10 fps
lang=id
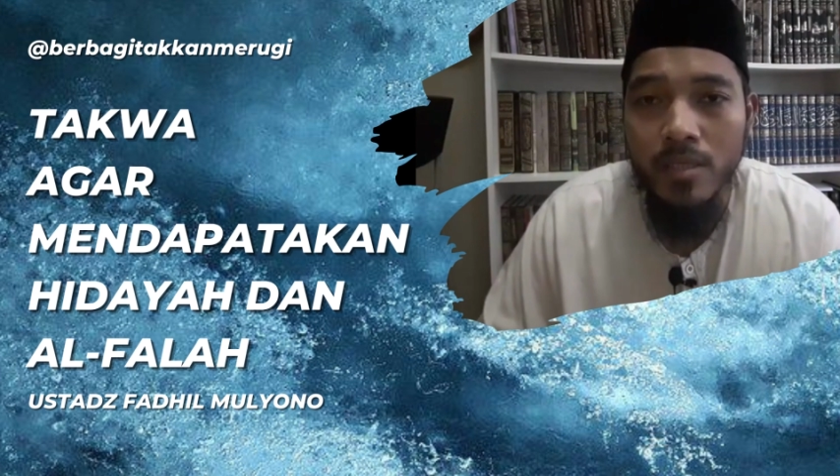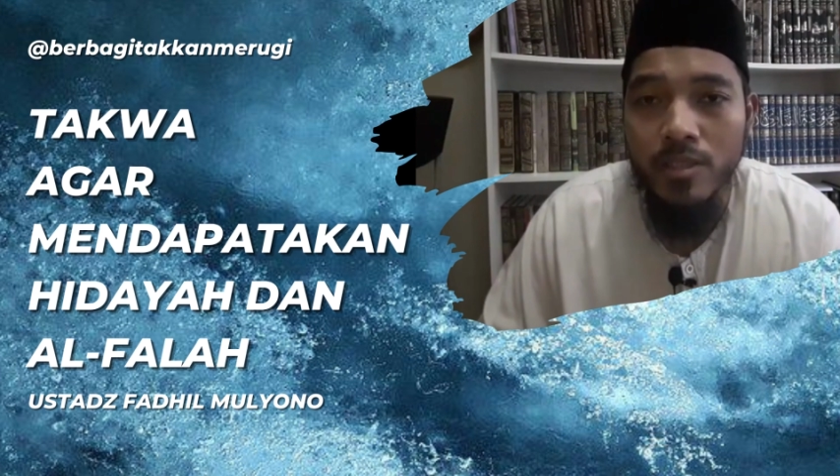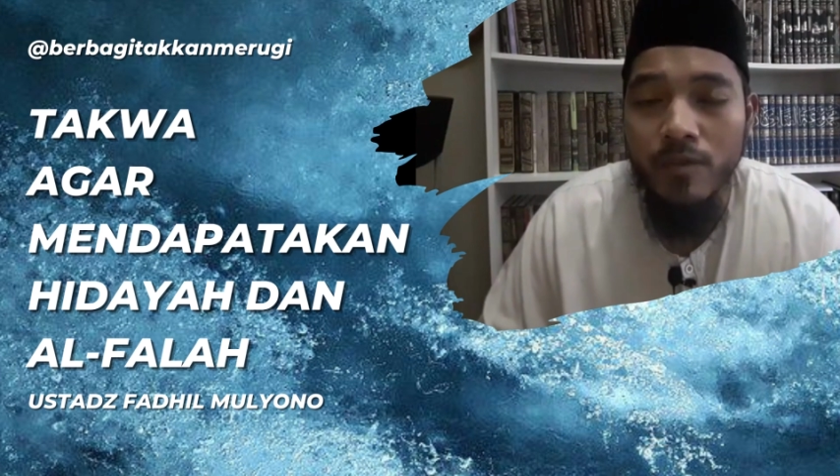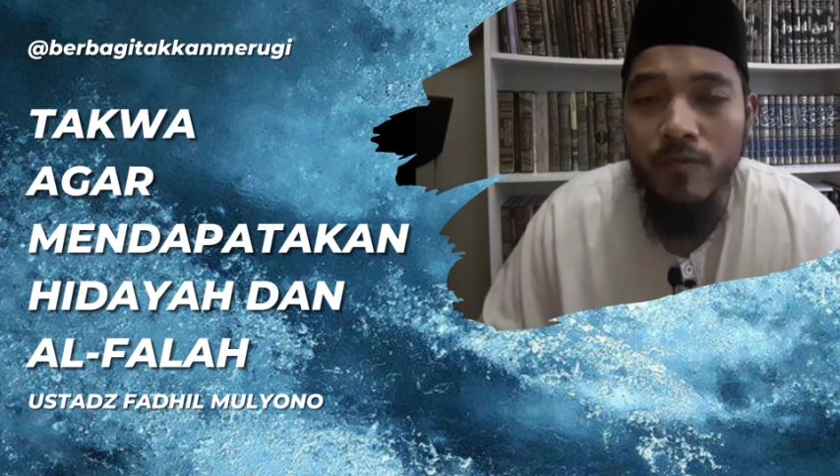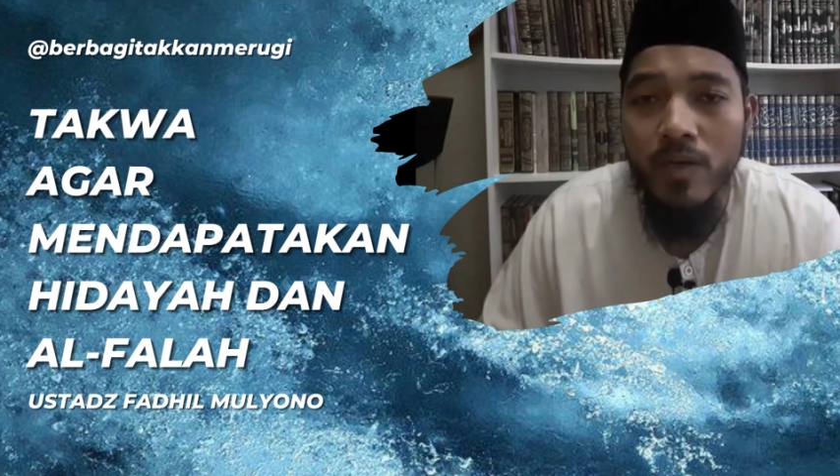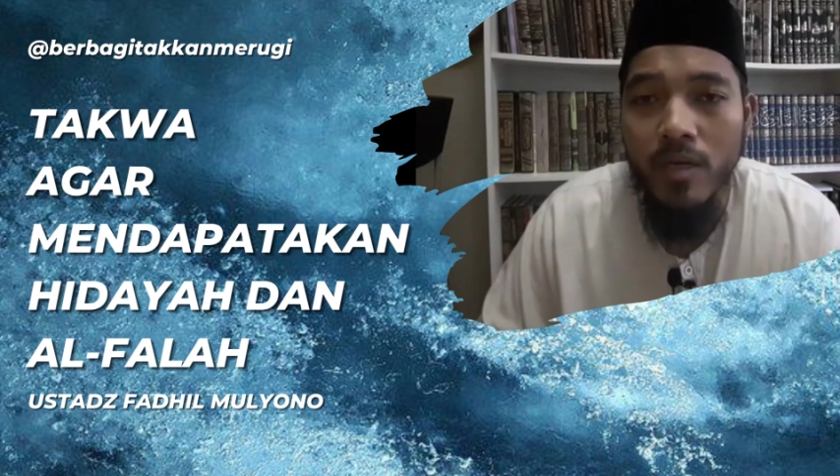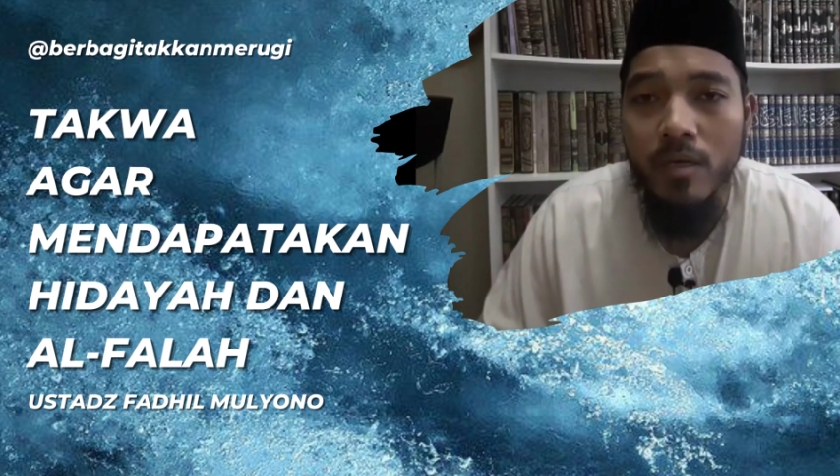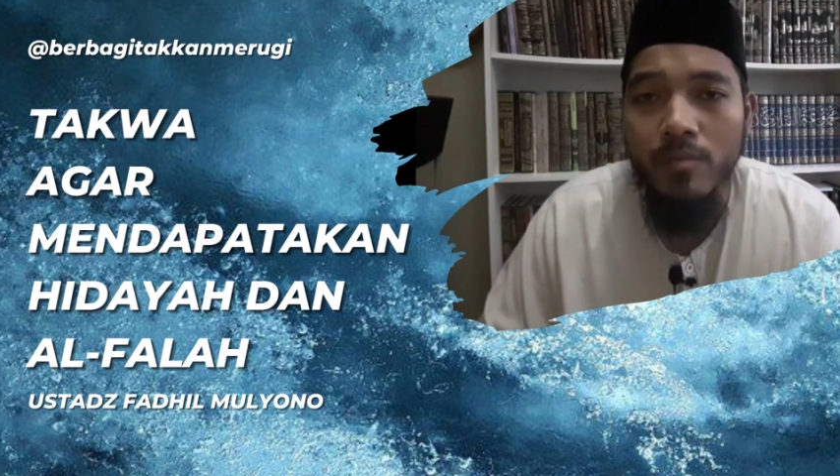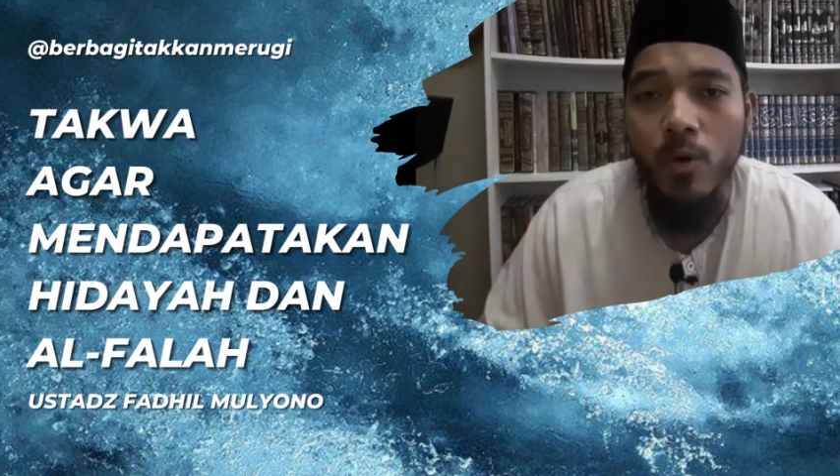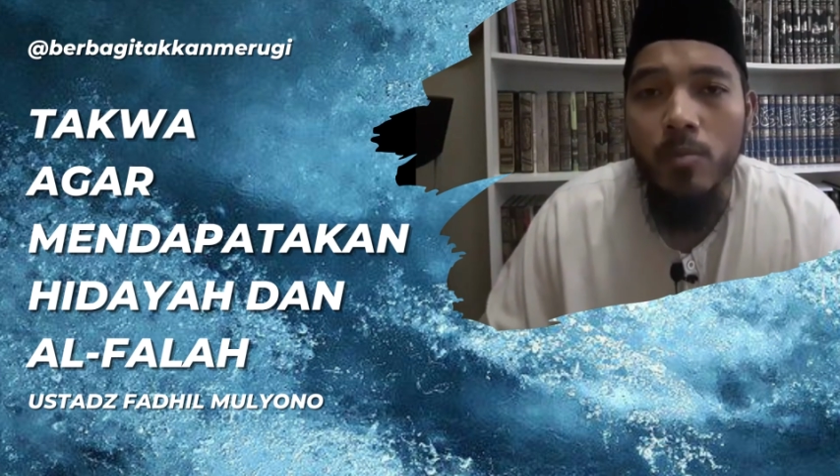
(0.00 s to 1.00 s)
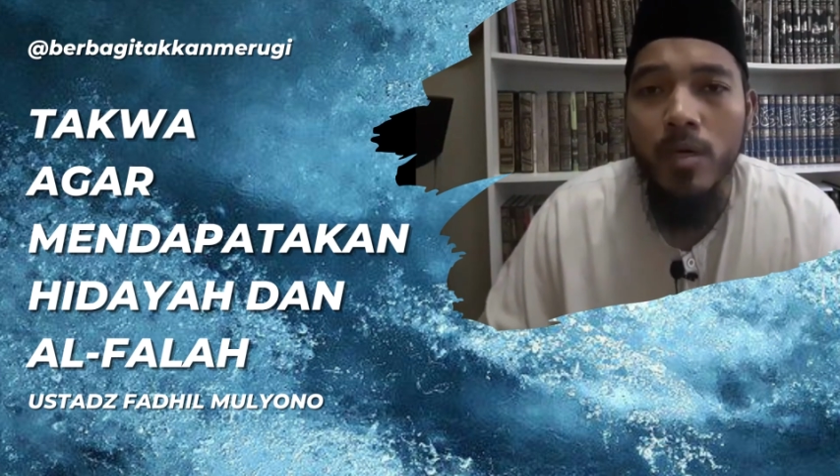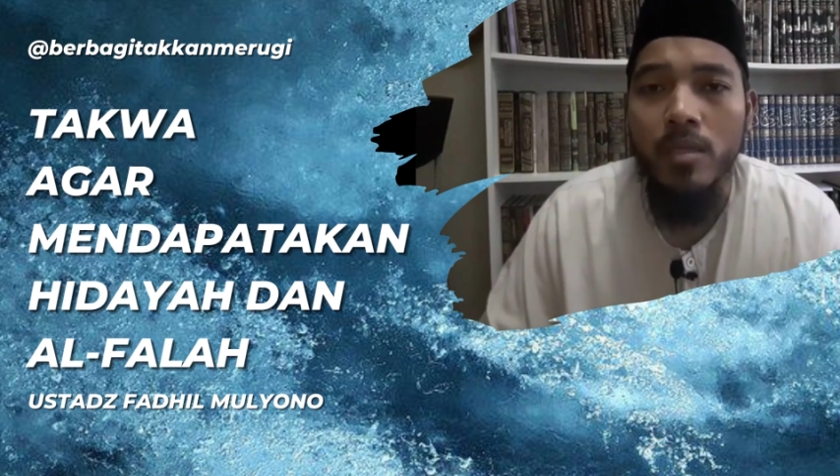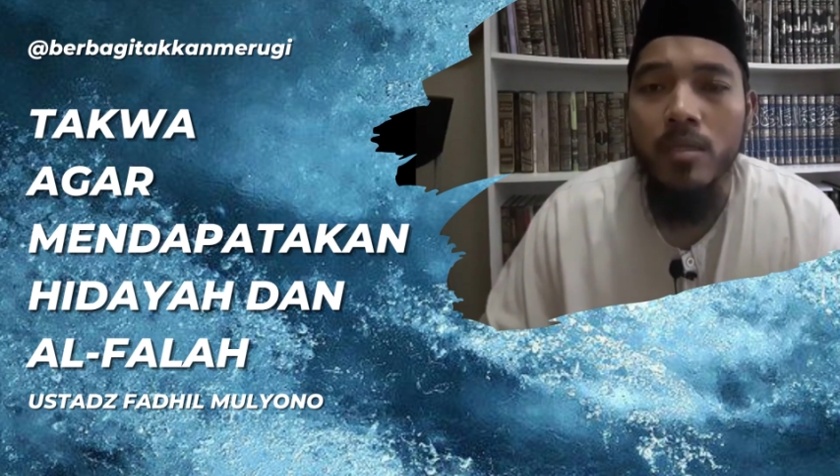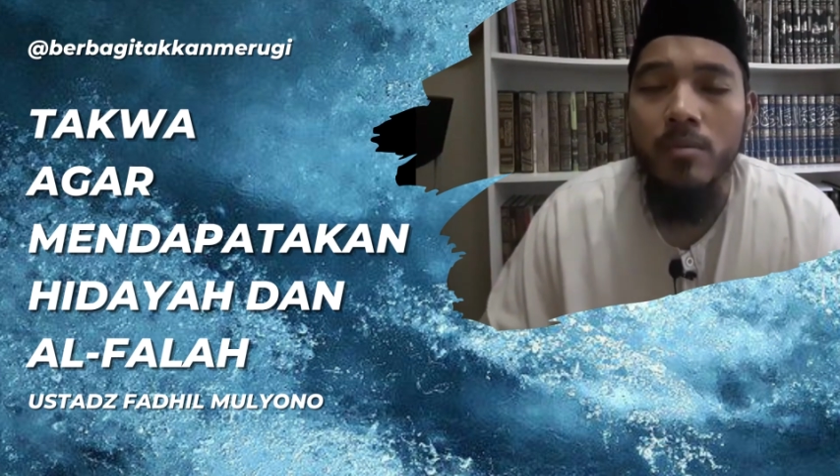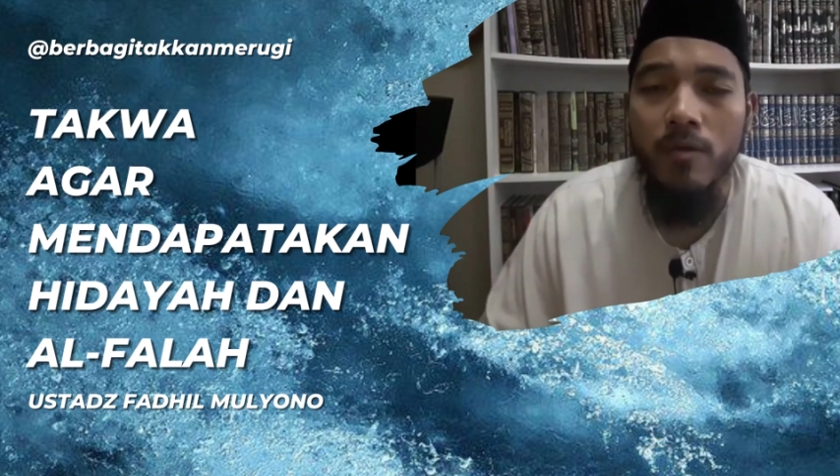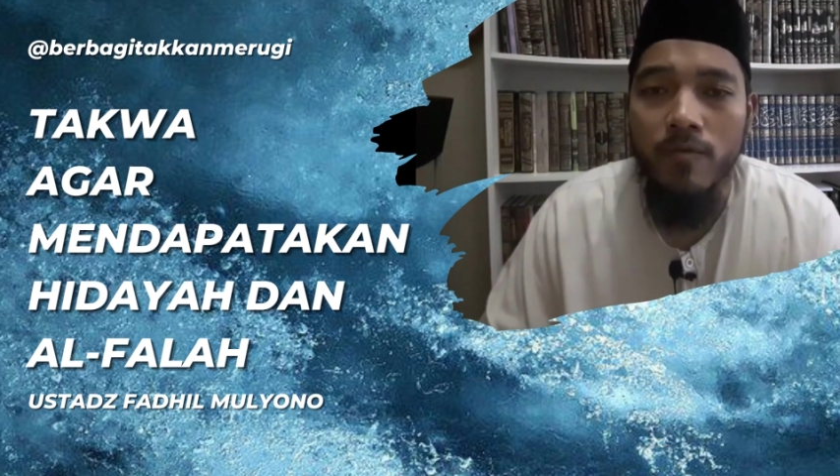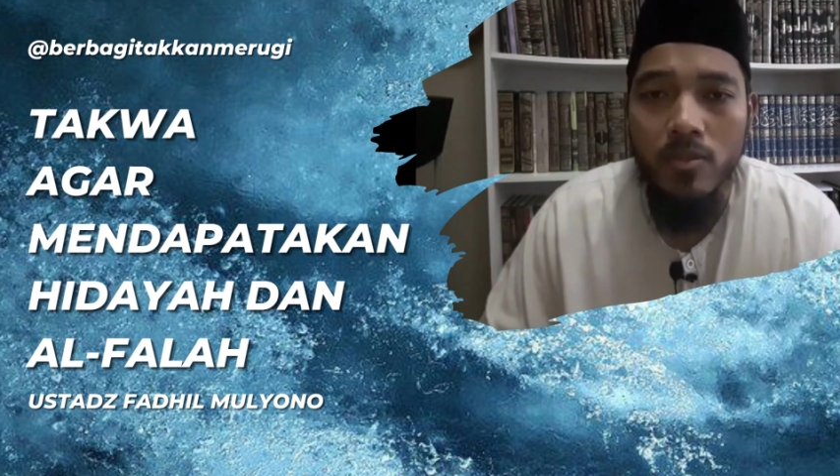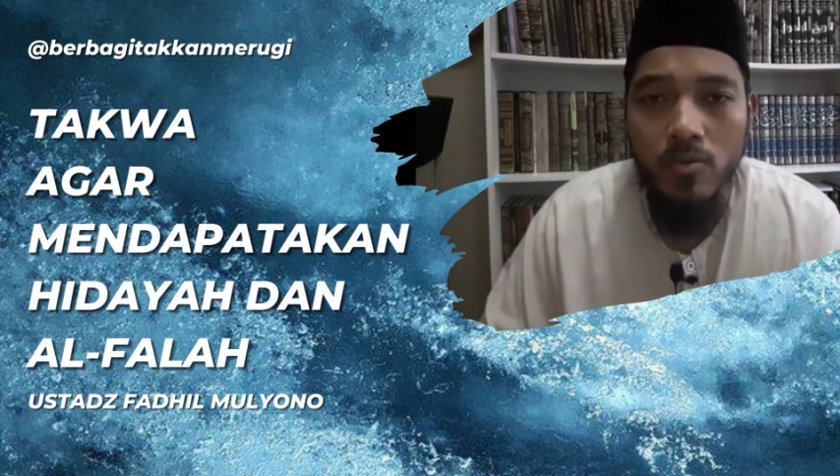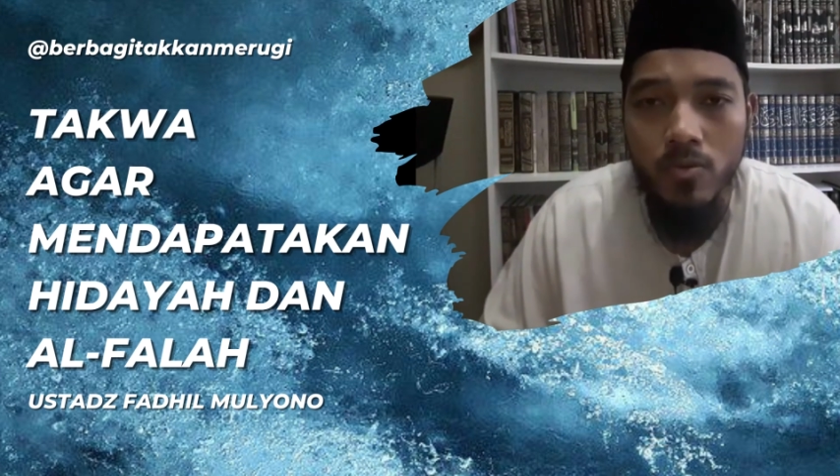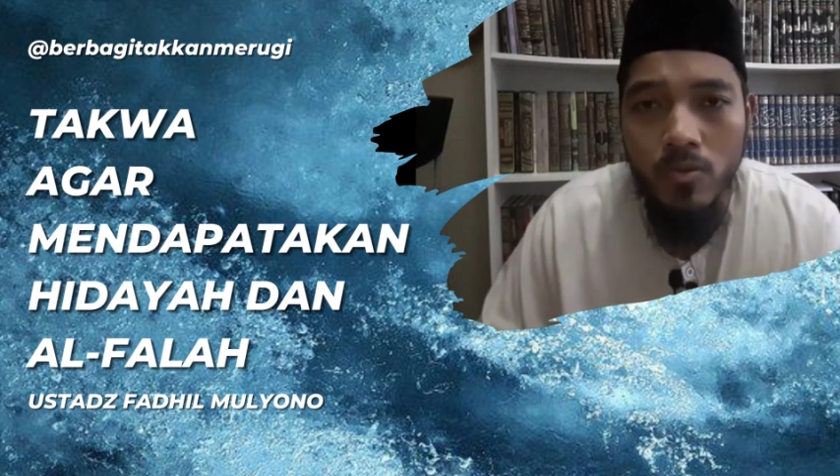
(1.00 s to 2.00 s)
dan syifa obat lima
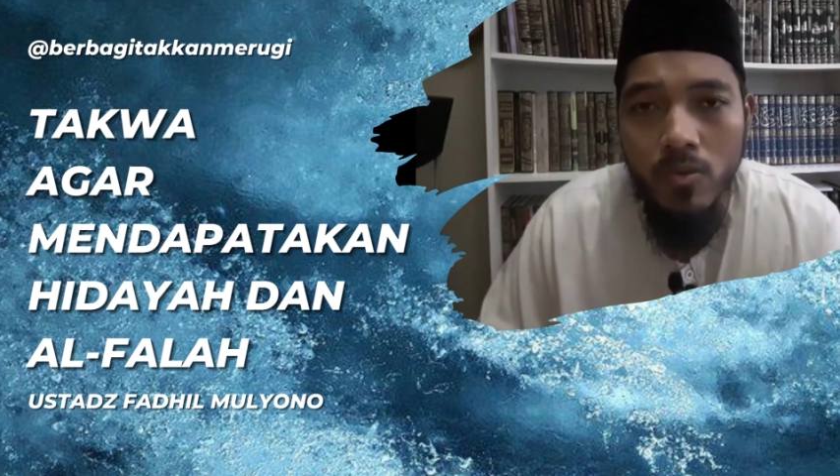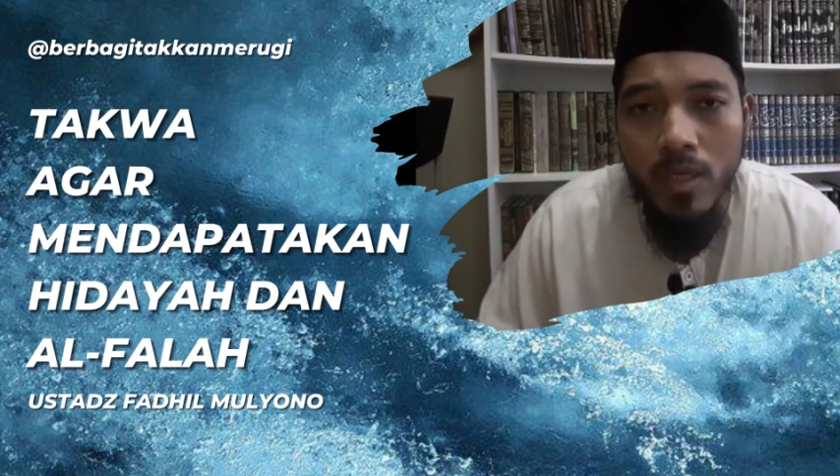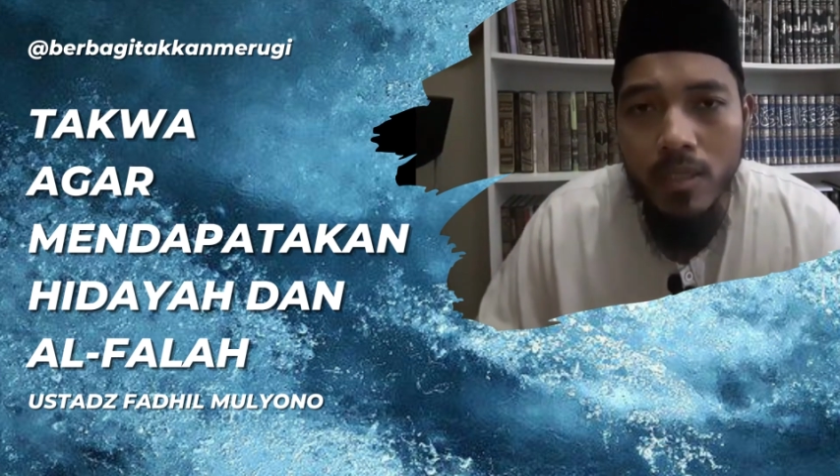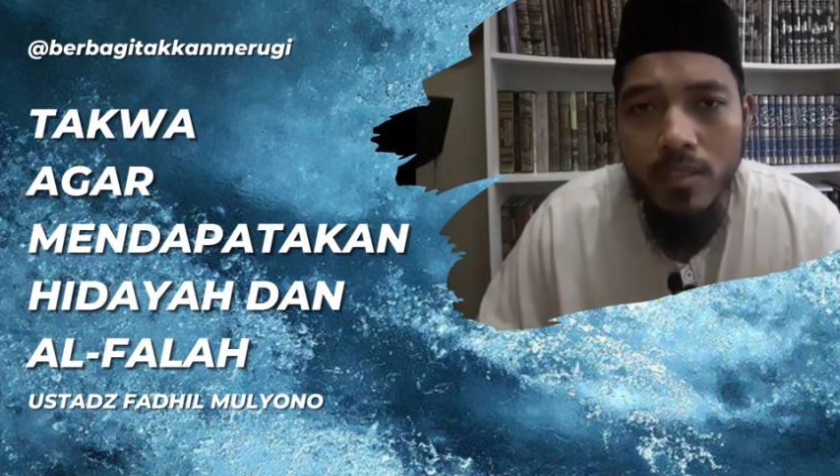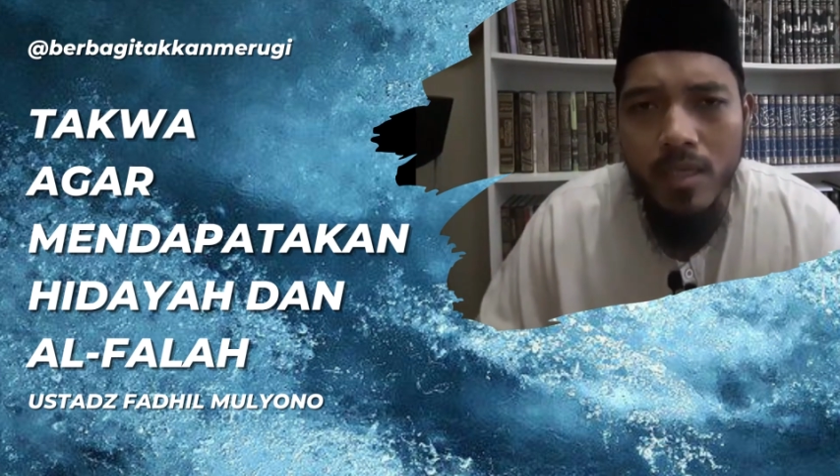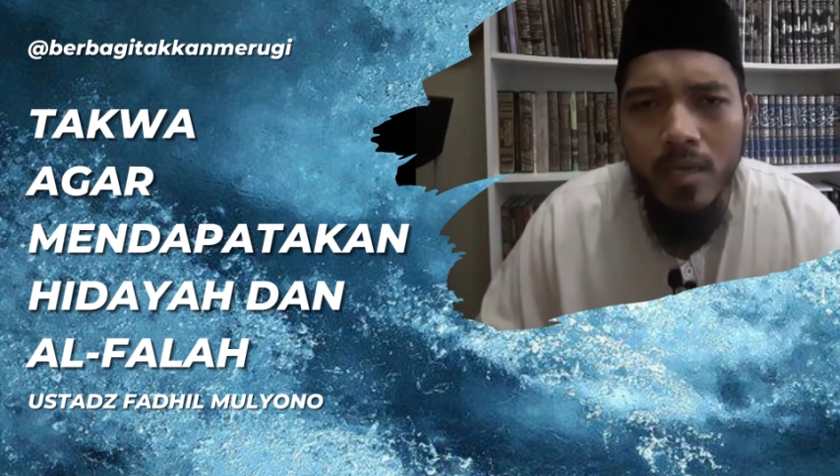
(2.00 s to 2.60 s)
fis sudur atas